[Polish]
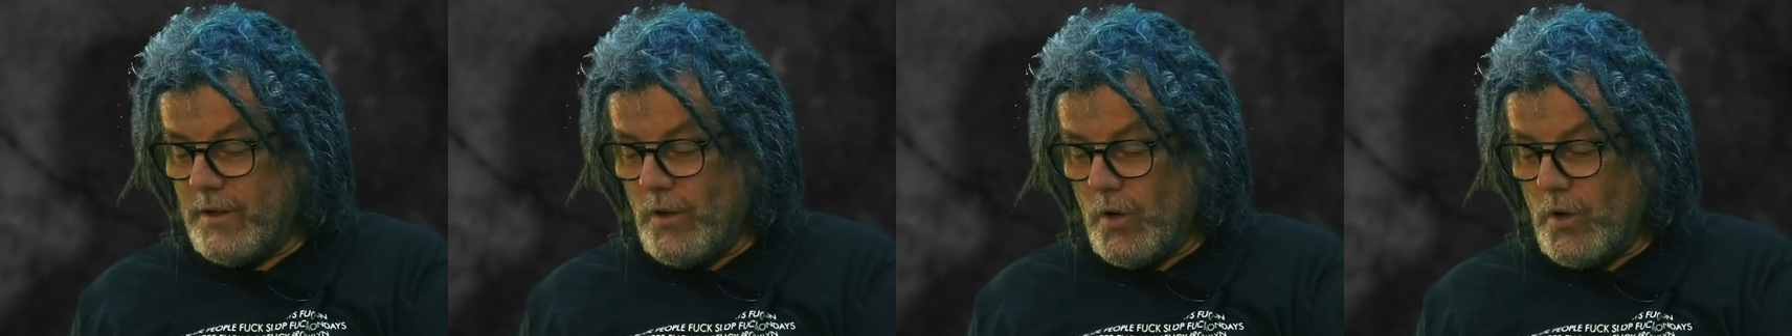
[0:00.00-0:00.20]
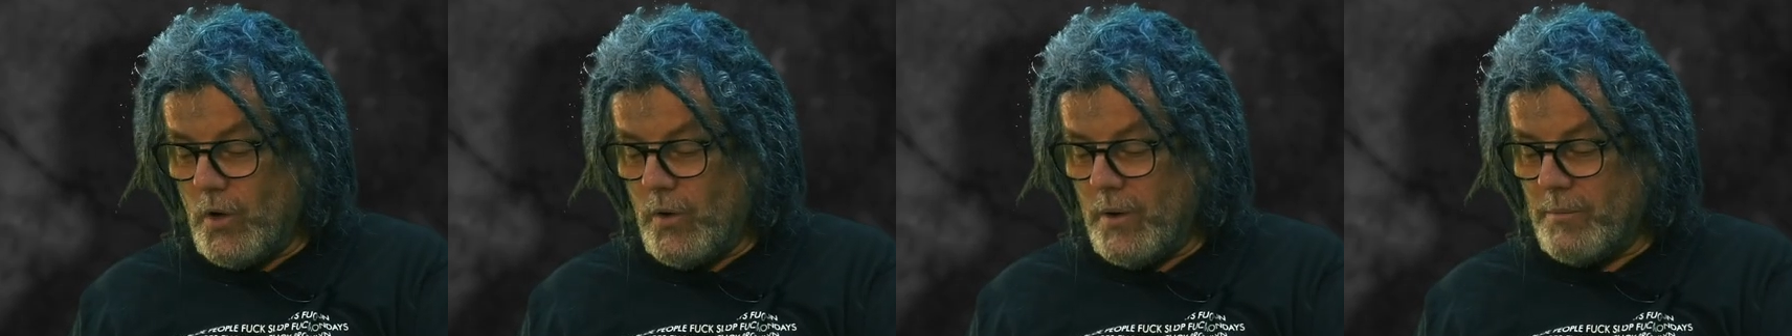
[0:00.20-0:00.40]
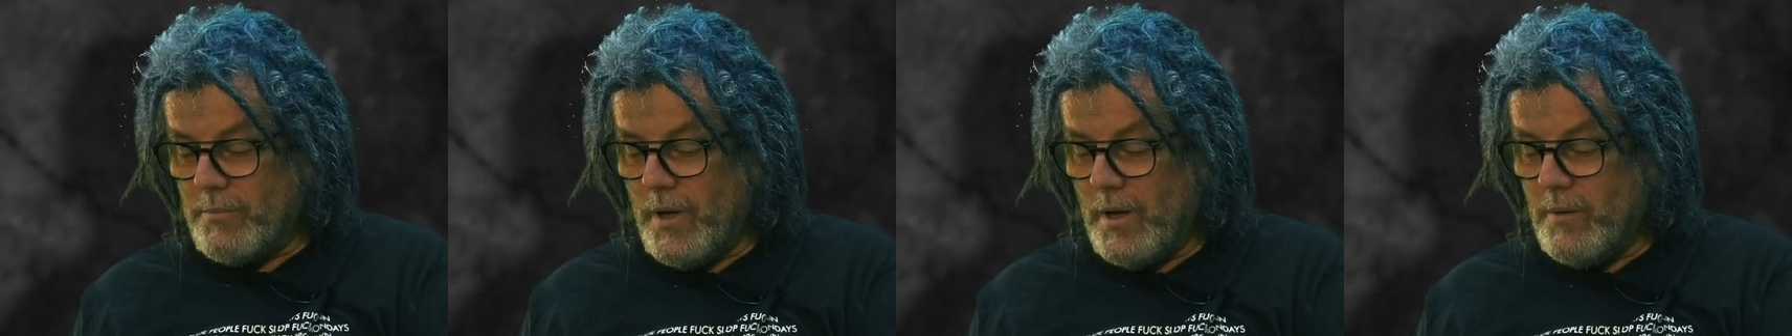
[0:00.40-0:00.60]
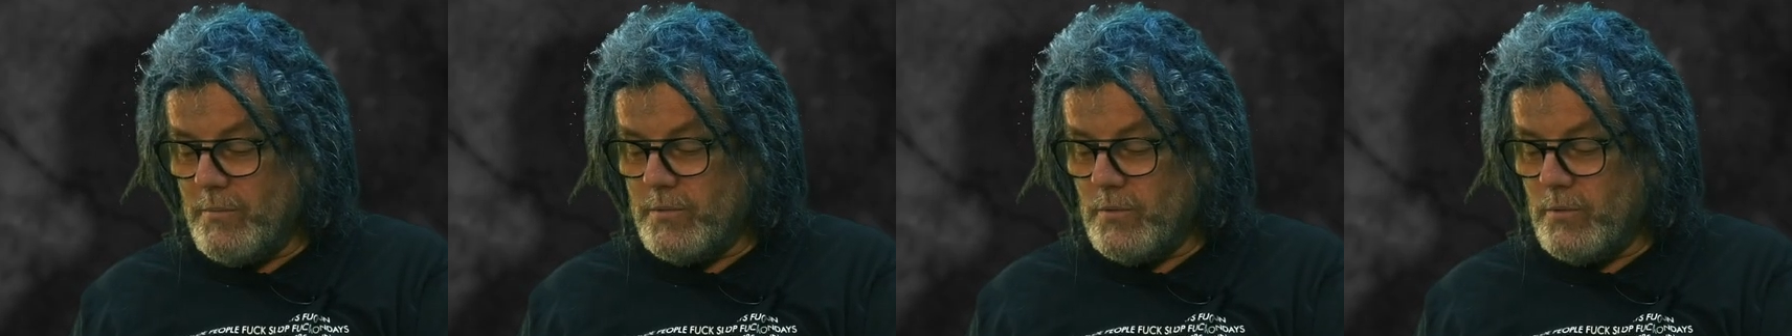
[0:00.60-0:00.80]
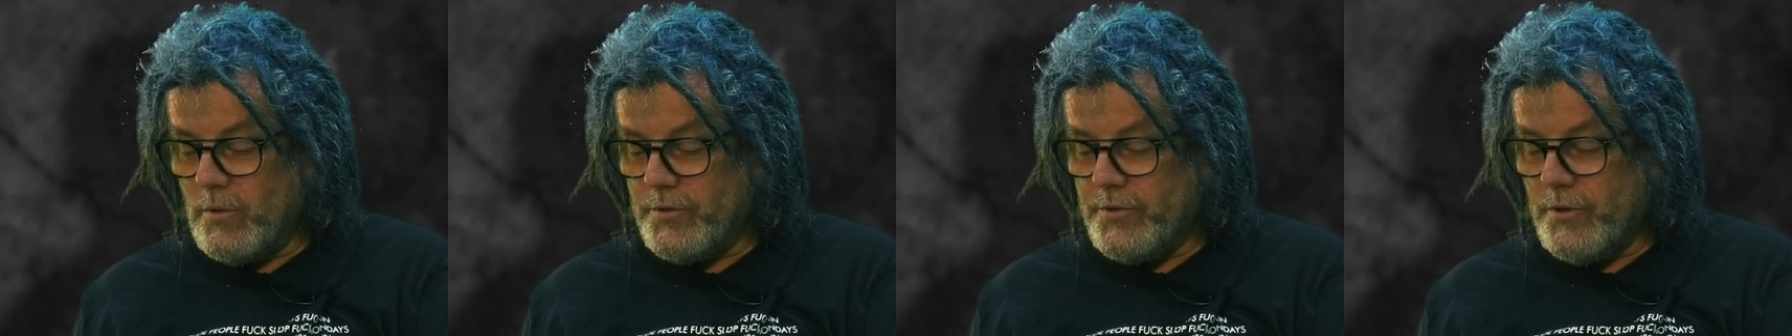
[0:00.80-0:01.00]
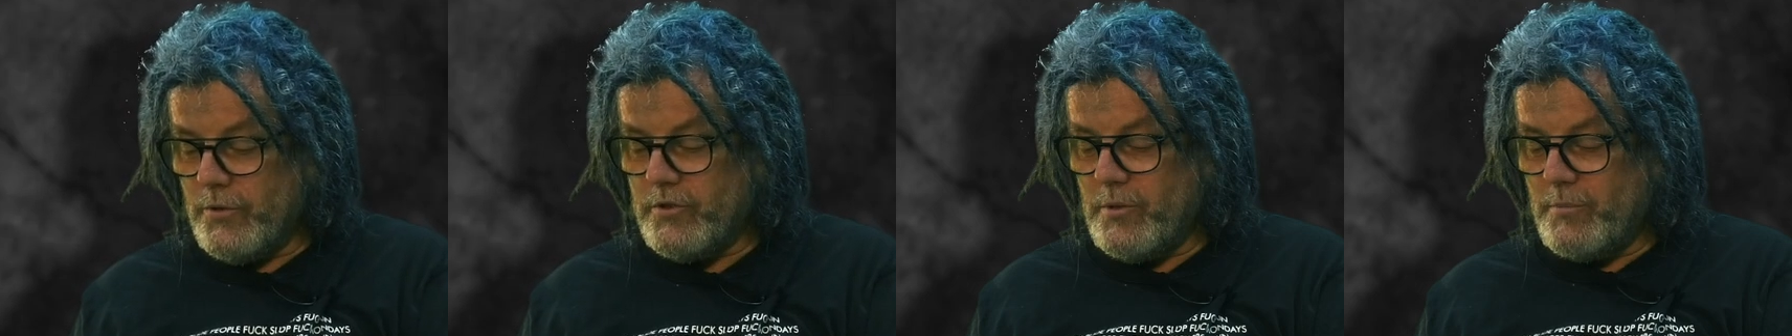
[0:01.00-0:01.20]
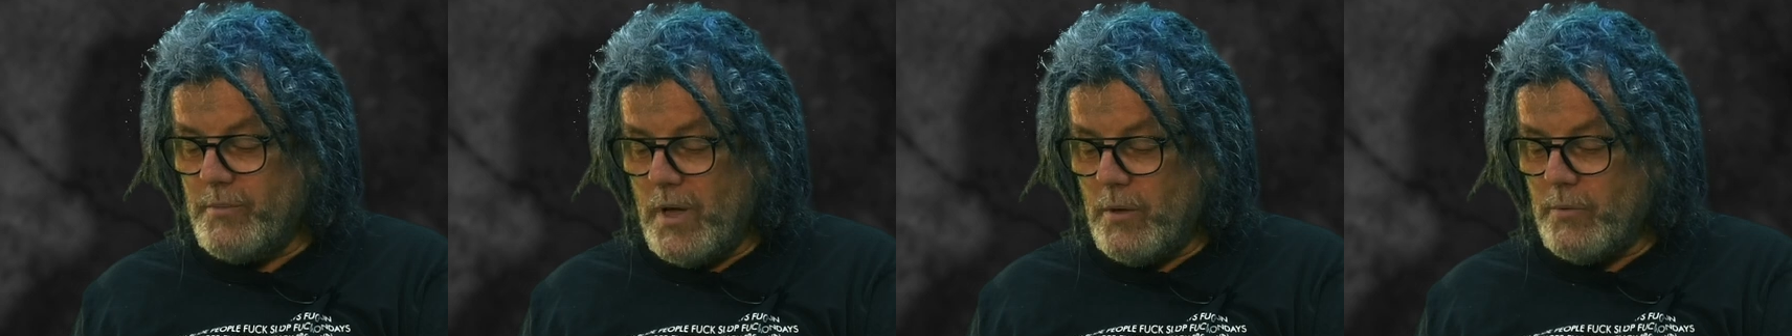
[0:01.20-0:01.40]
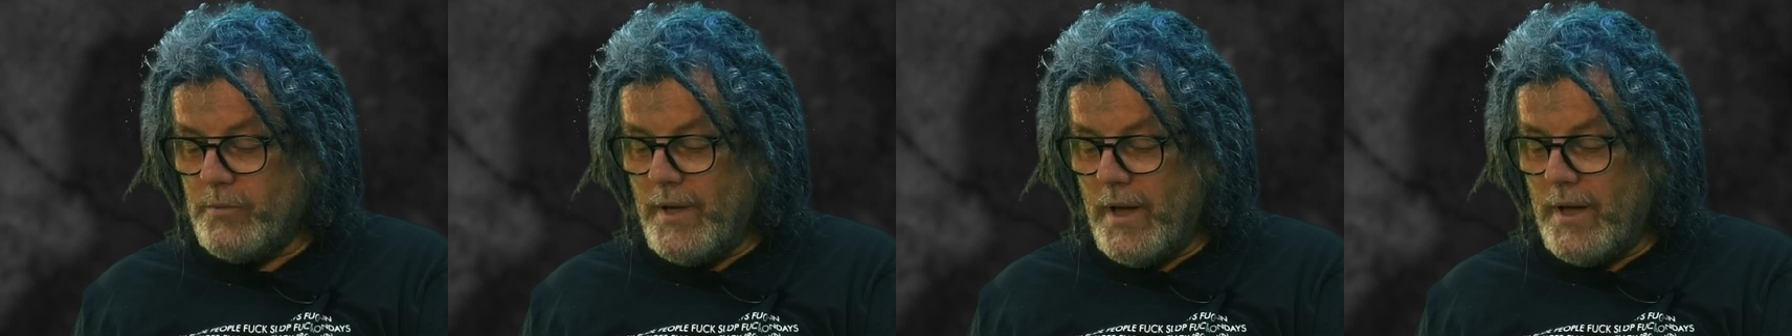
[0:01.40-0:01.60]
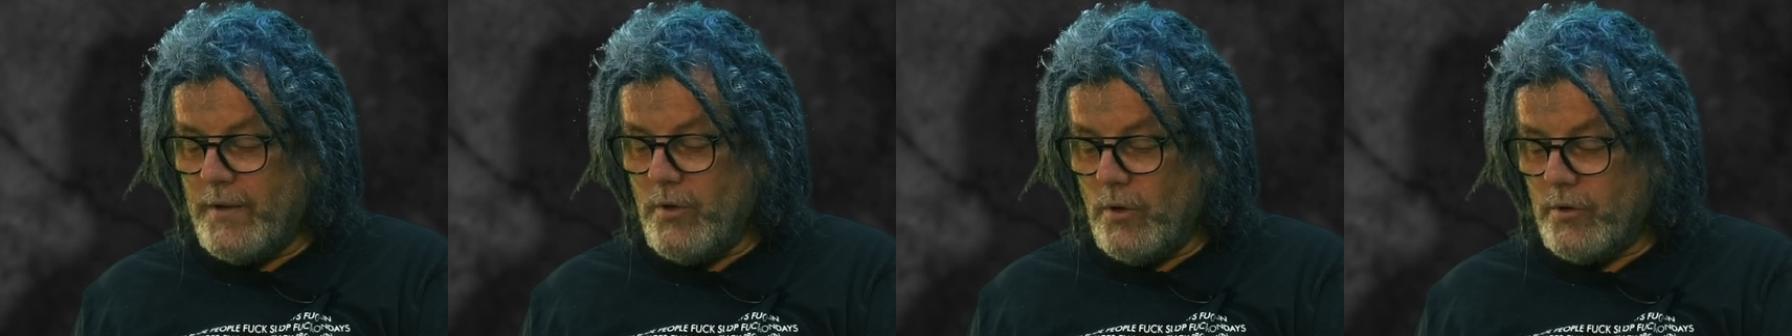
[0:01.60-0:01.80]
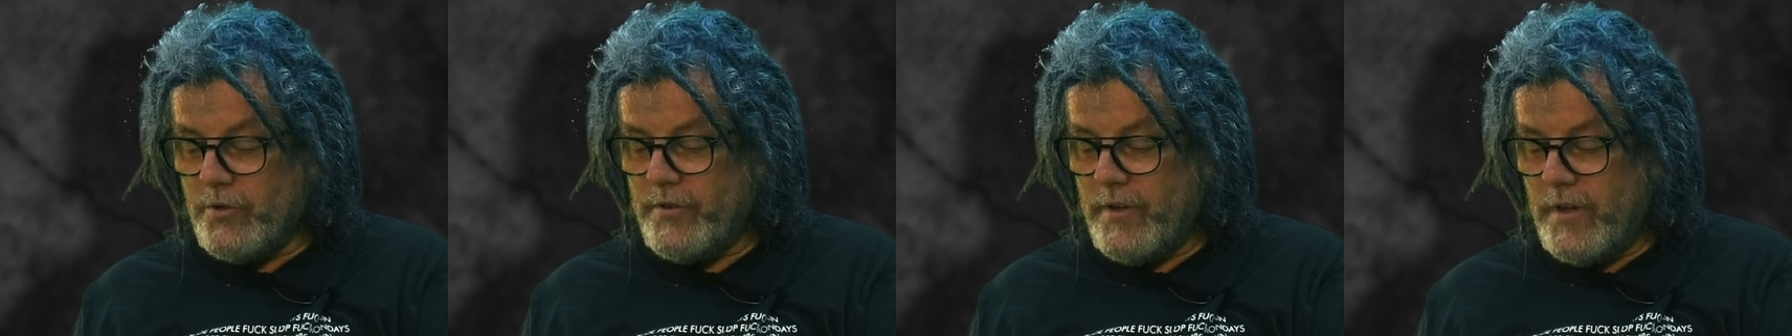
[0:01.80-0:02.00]
tego gołębia było to, że miał na
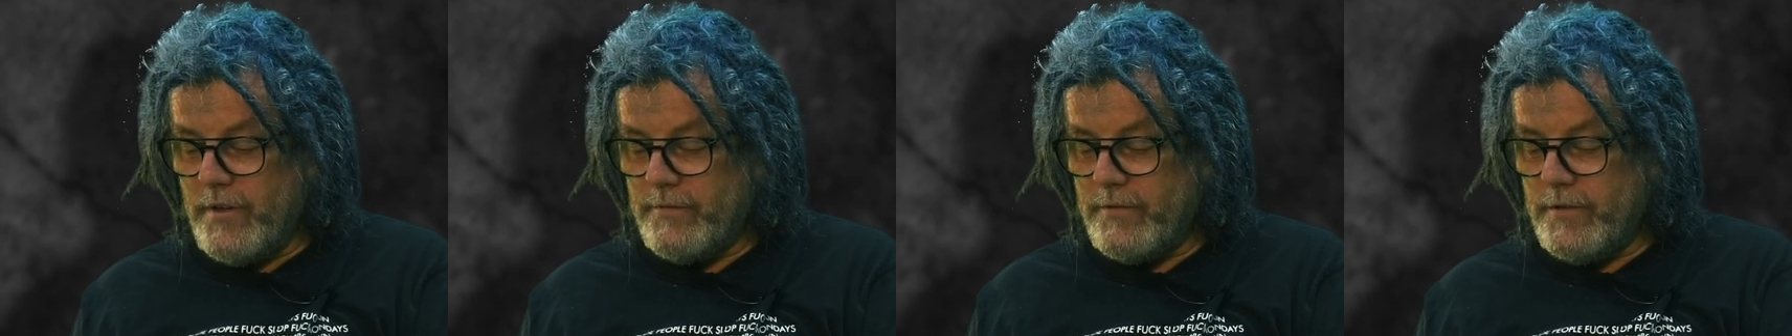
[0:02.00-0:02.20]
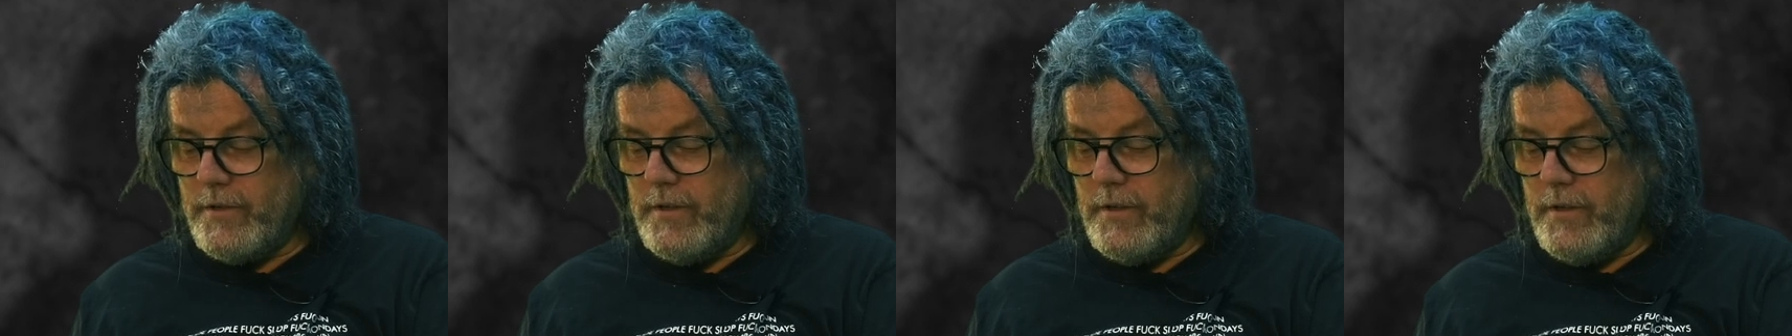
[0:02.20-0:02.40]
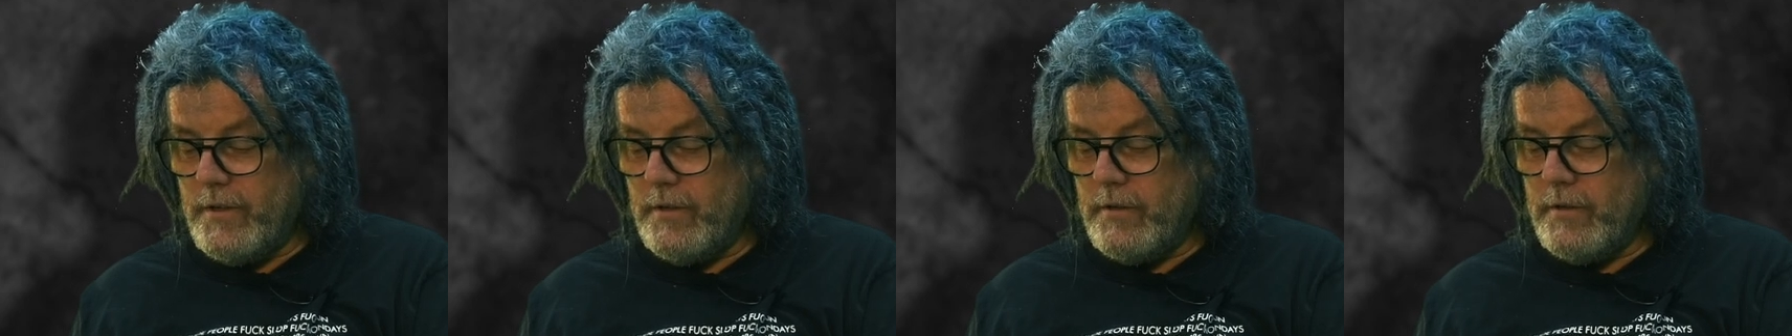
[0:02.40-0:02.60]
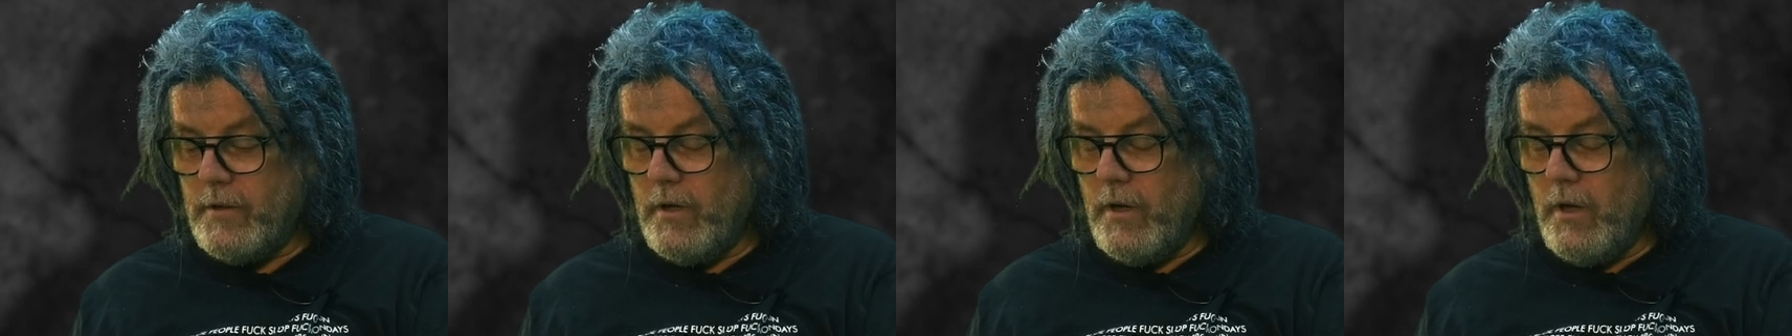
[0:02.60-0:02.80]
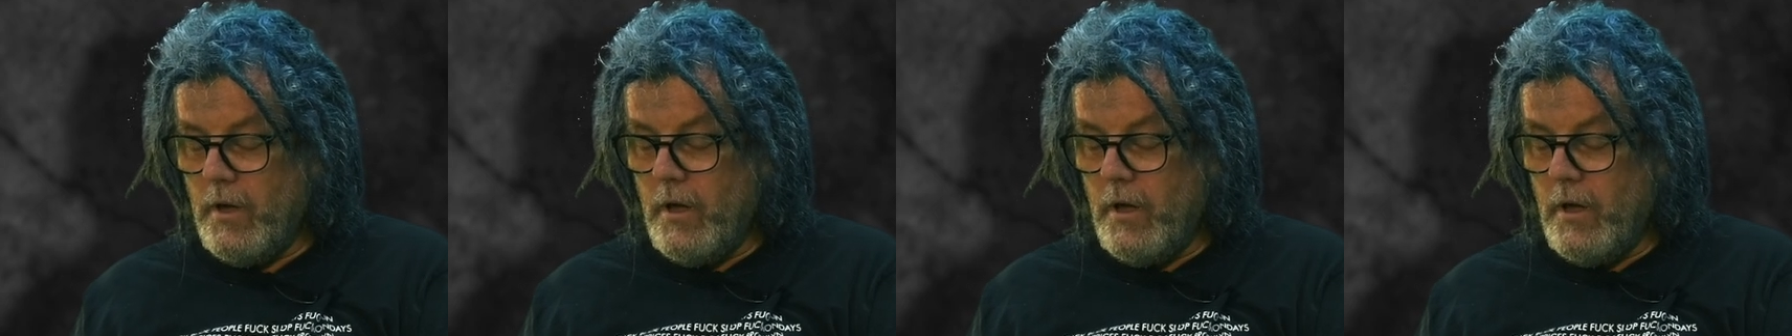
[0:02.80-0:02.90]
nodze wy...